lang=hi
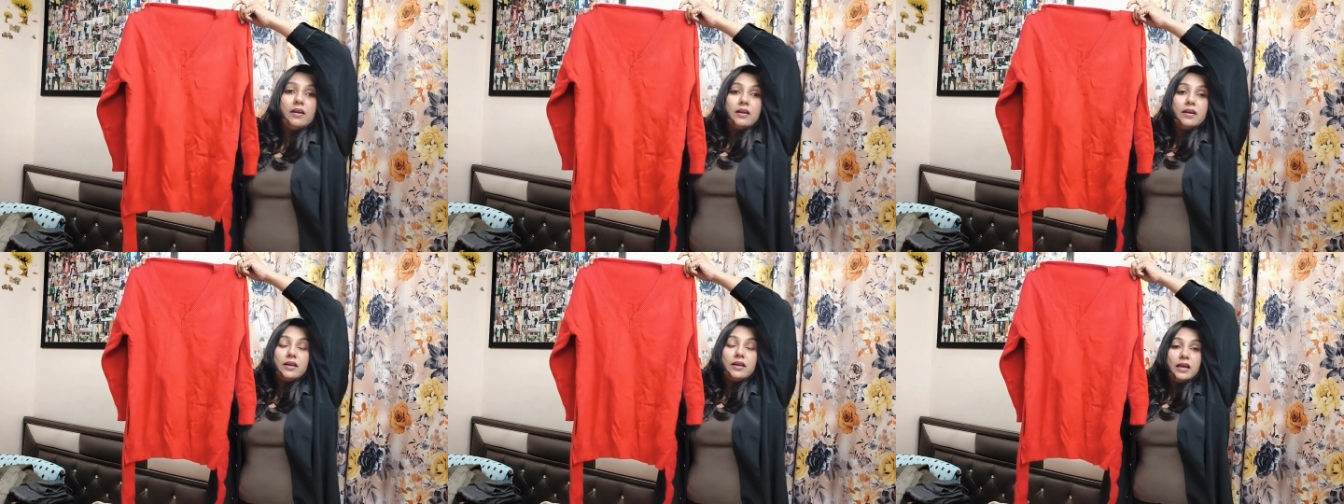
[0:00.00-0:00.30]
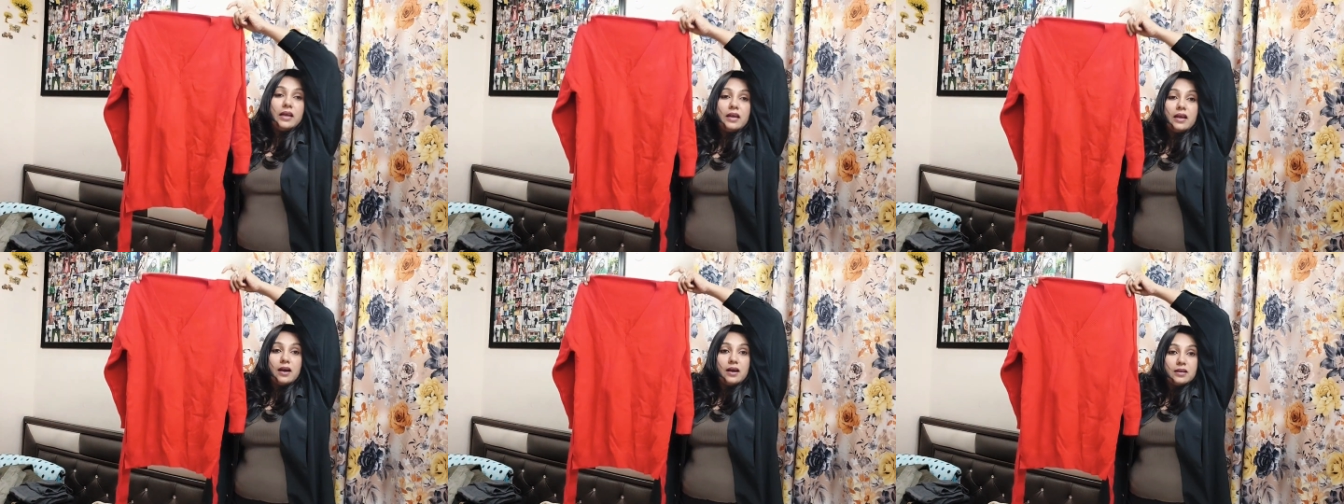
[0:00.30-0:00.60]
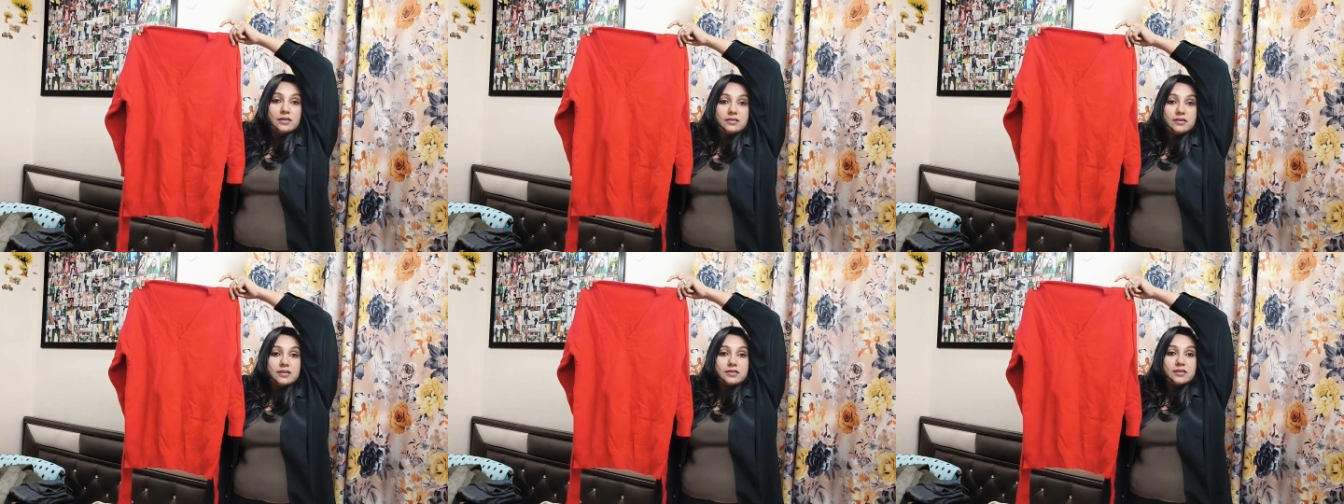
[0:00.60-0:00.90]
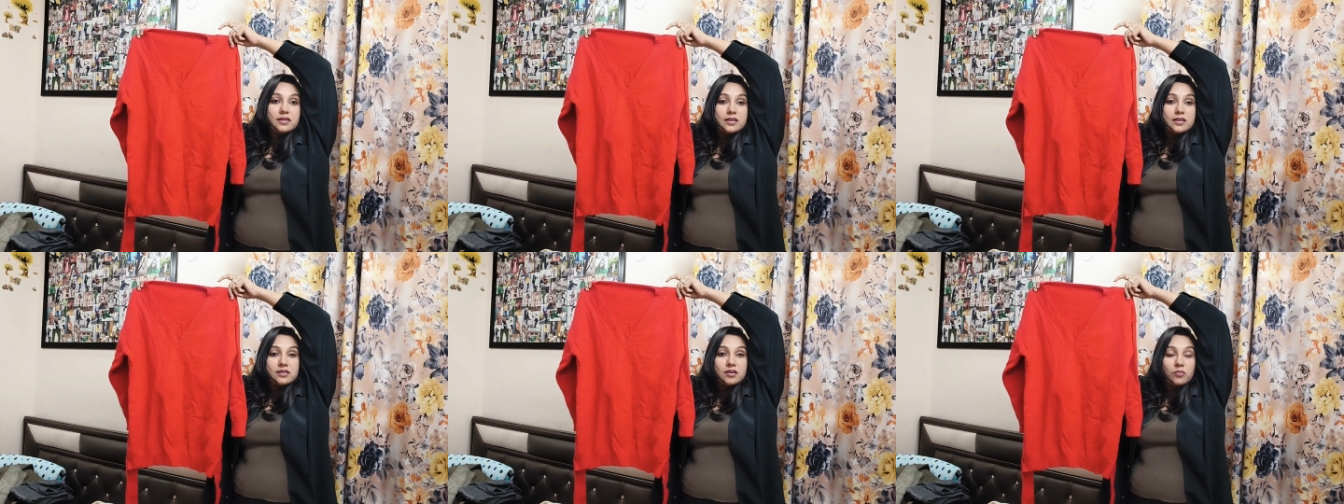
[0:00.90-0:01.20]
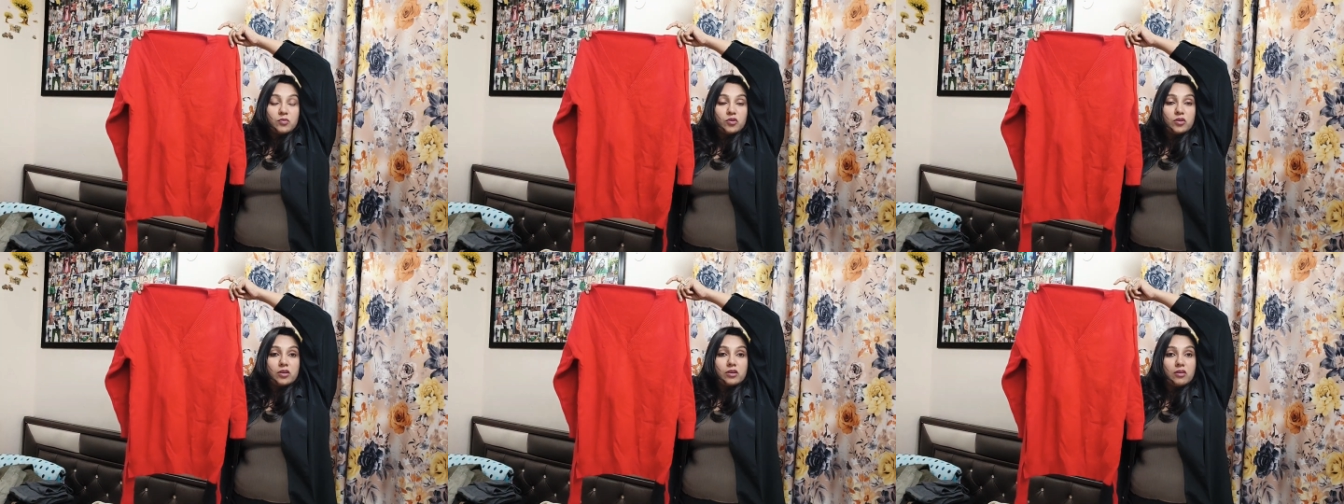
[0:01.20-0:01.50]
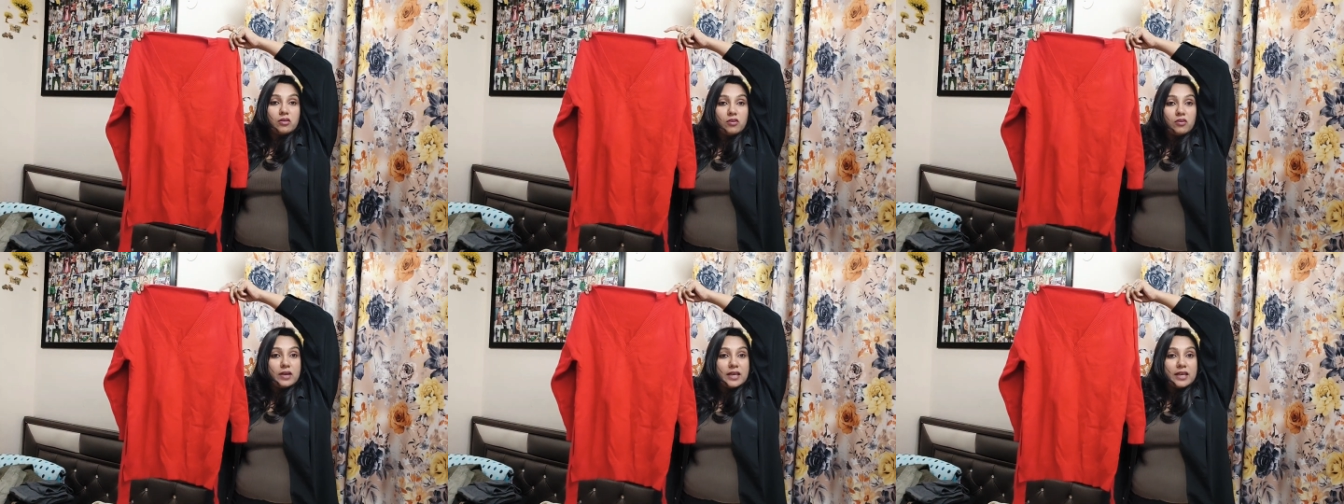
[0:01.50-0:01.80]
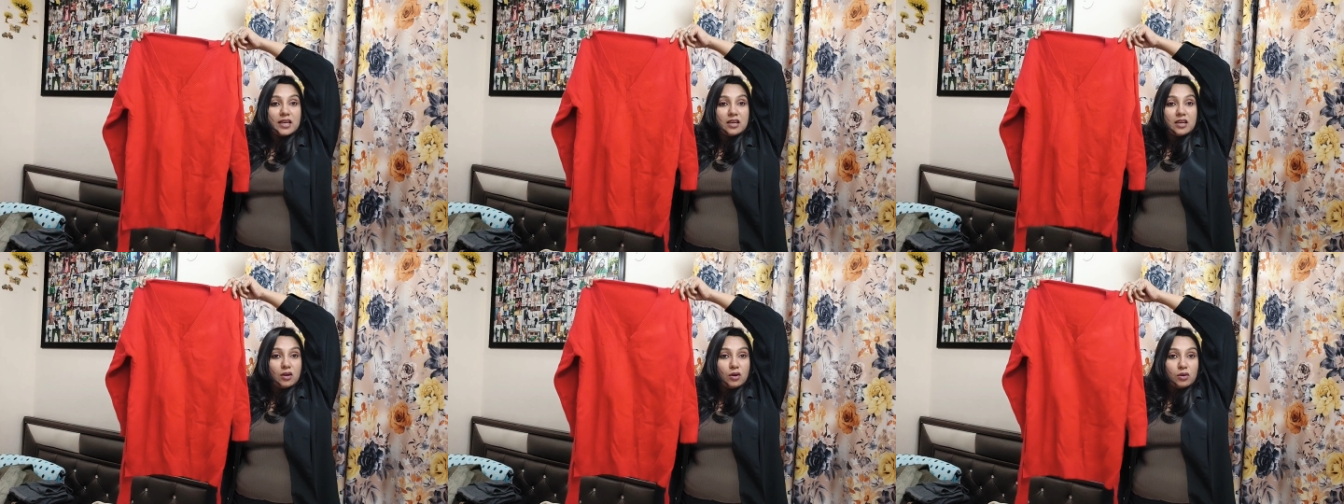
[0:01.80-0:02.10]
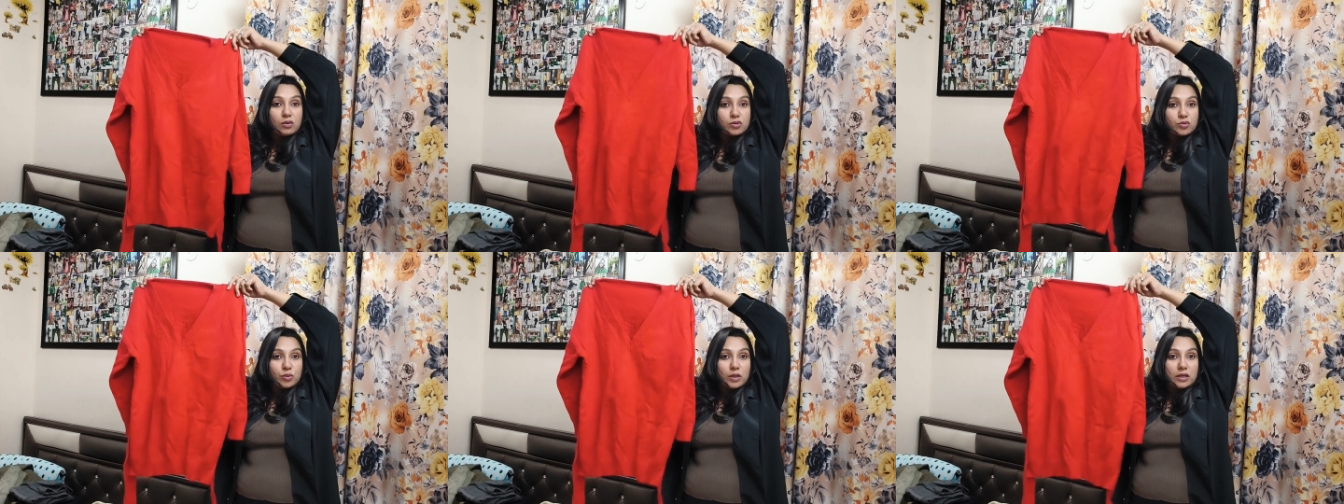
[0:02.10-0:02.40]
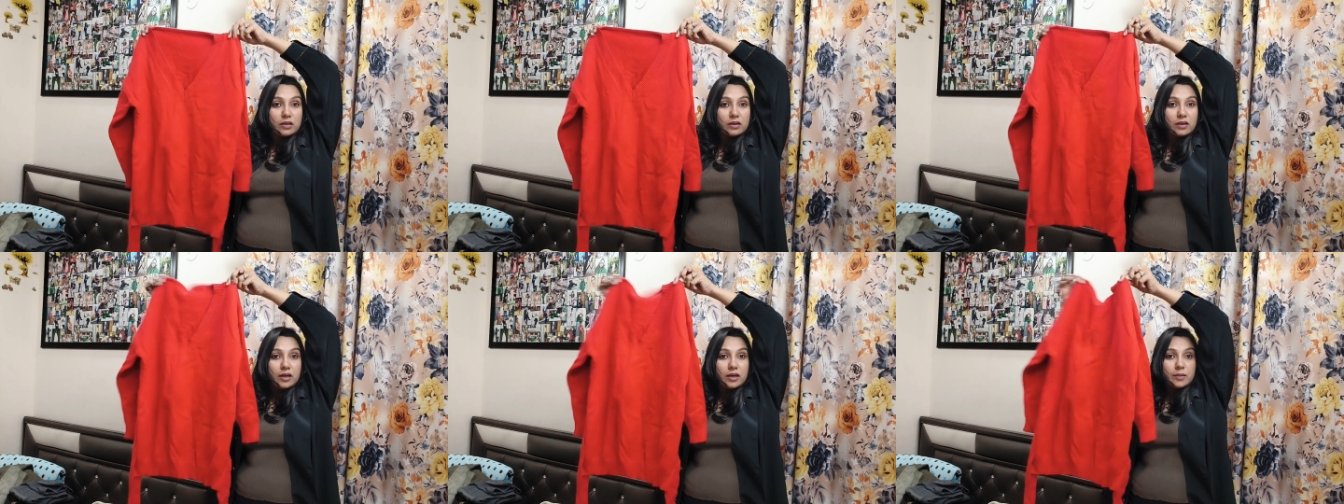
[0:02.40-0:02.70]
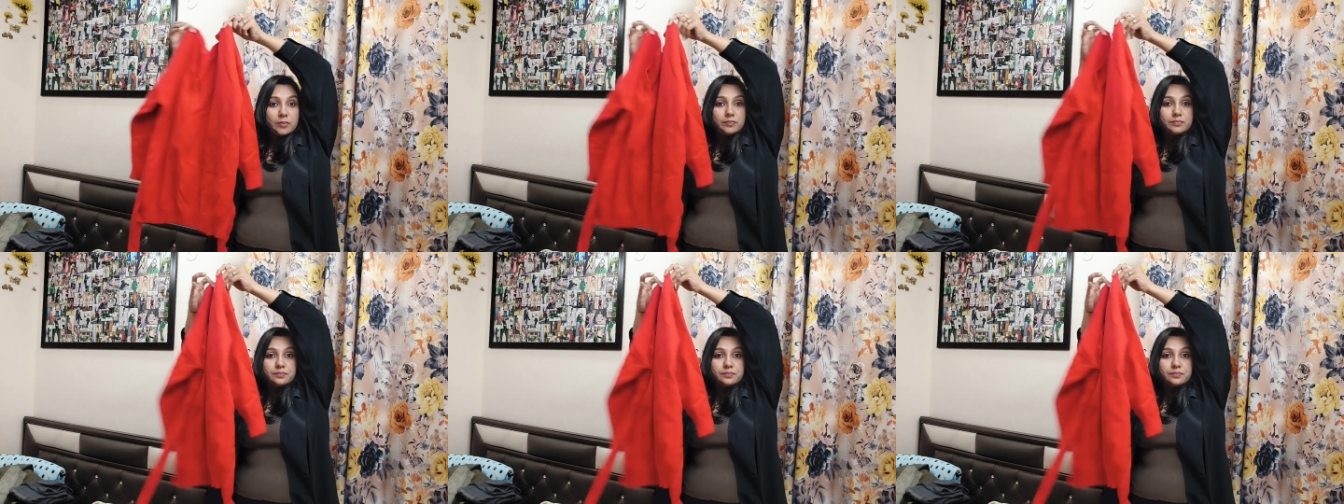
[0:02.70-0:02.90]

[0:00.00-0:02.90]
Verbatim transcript: ये यहाँ से इस तरह से आपको दिख रहा होगा ये लॉन्ग स्वेटर है